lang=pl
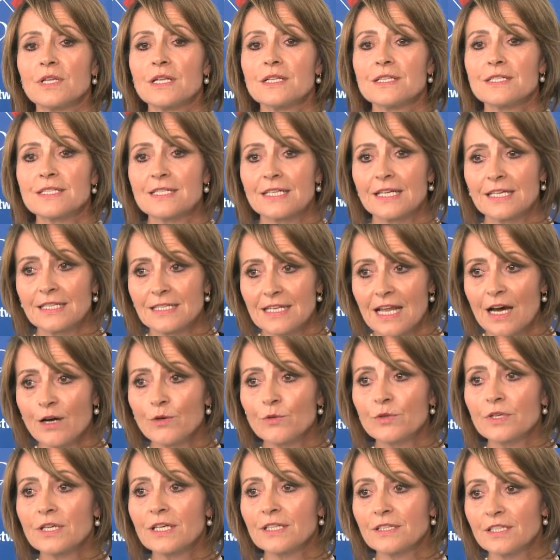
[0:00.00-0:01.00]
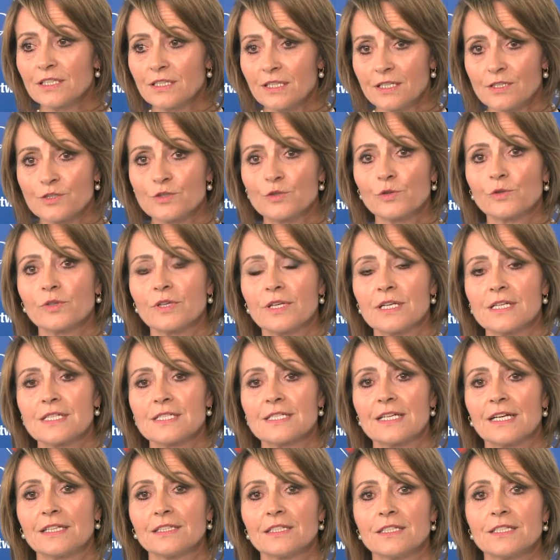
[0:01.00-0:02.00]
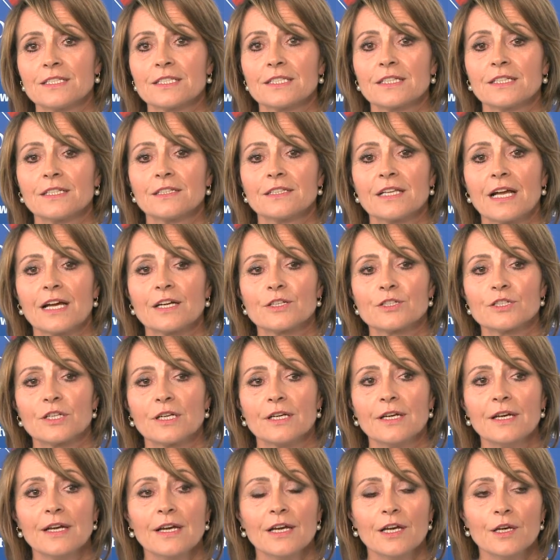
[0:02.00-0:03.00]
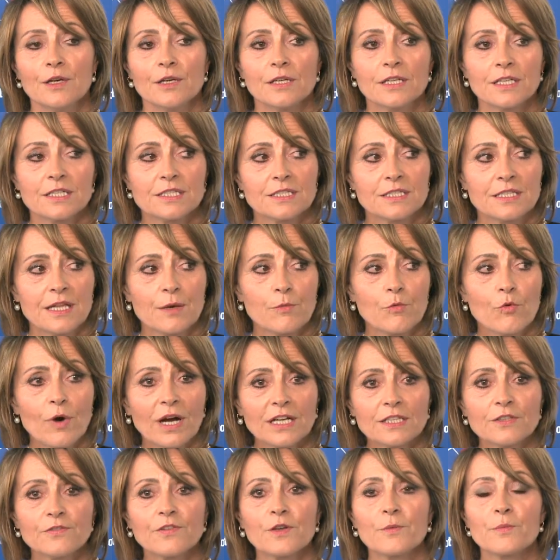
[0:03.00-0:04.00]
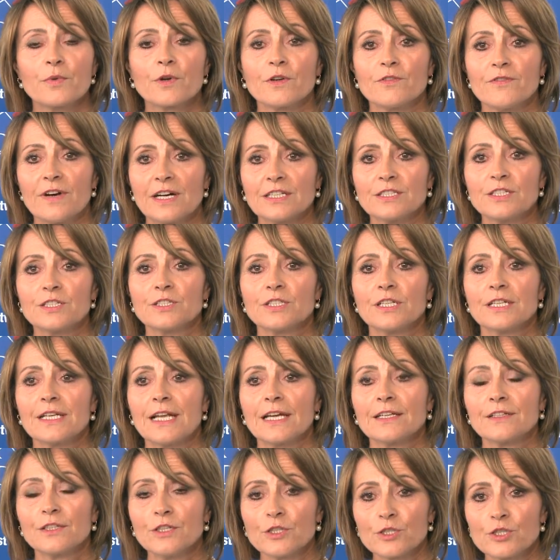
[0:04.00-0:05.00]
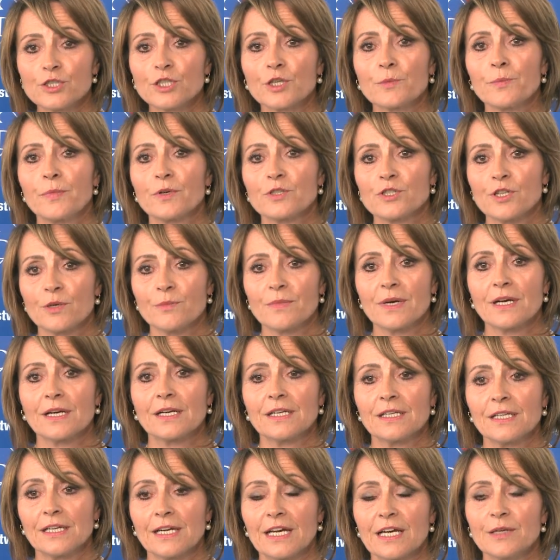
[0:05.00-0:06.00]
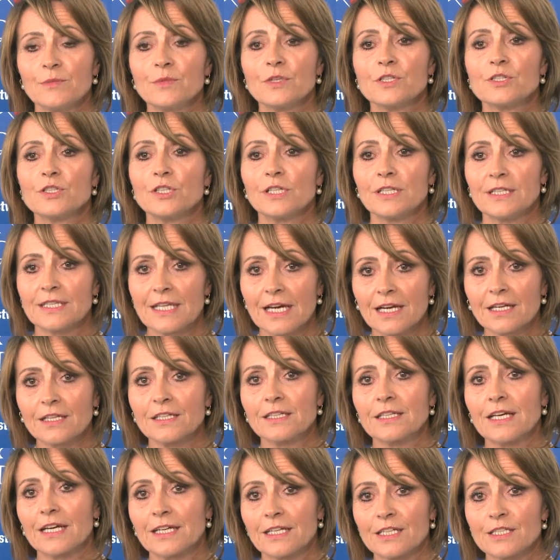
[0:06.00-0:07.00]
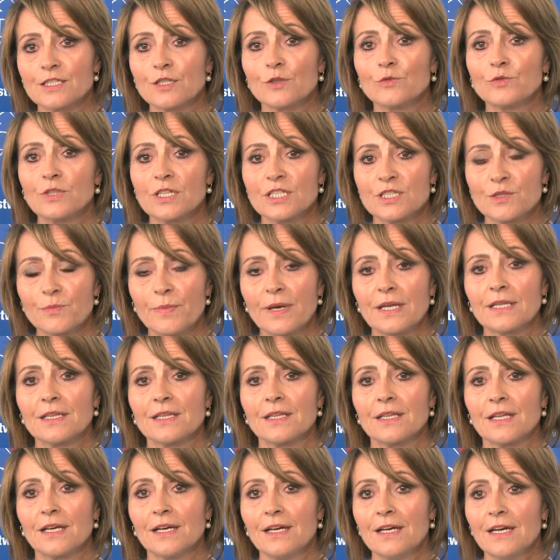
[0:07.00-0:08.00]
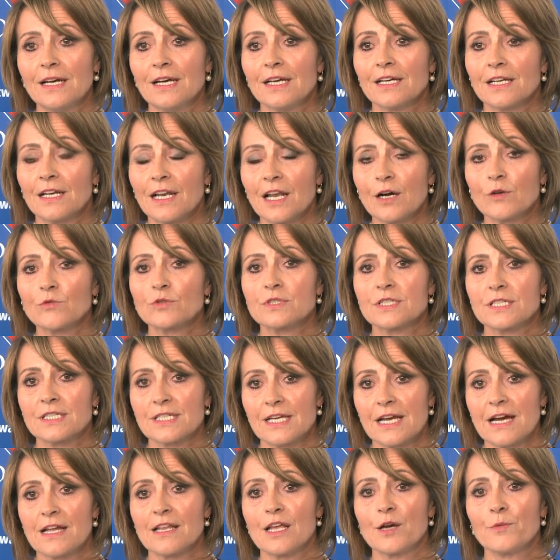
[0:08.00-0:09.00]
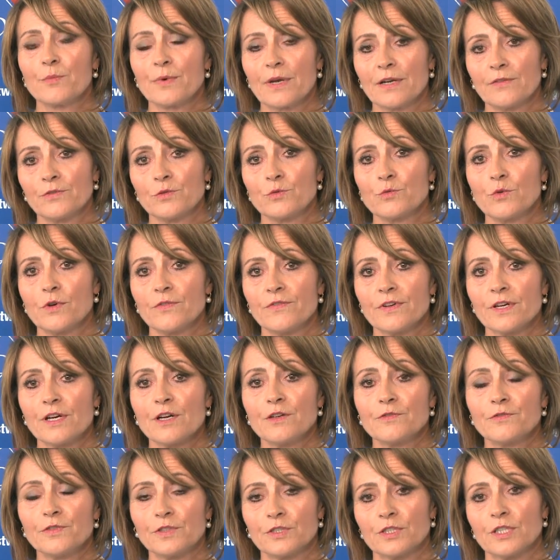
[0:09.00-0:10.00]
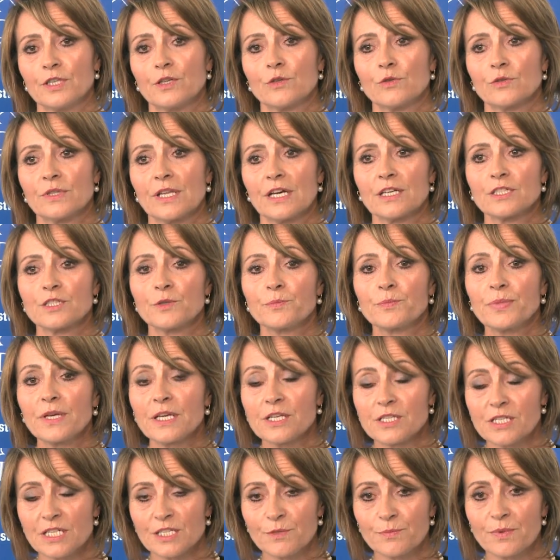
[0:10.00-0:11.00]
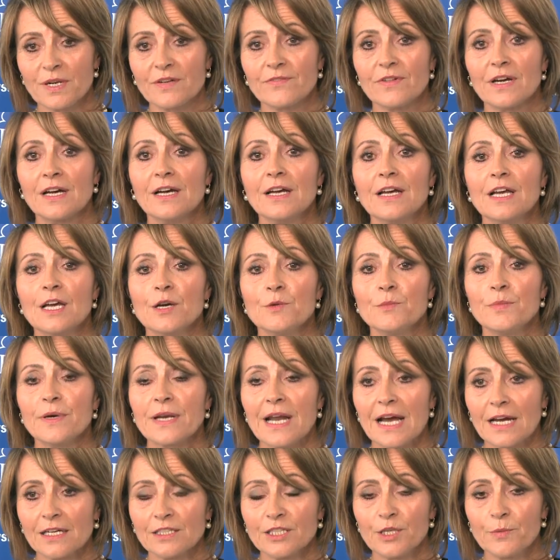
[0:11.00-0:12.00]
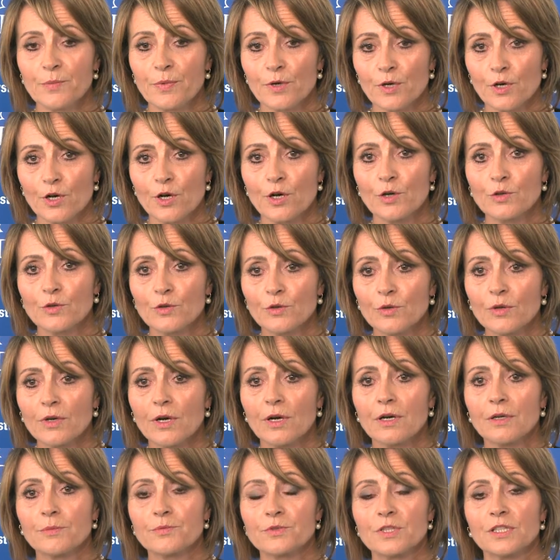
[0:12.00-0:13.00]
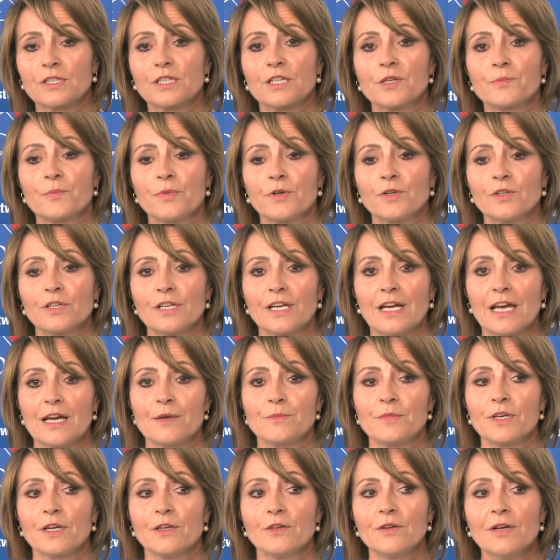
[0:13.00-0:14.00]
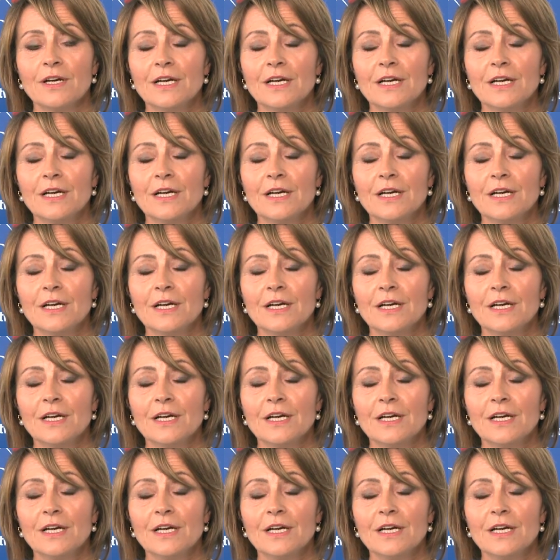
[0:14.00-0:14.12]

ten sygnał, kiedy ten cukier jest za niski, także jest nam łatwiej prowadzić je na niższych poziomach glikemii, czyli takich, jakie są niezbędne dla uzyskania prawidłowego wyniku. Także pierwsza sprawa, brak niepokoju o, przed hipoglikemią,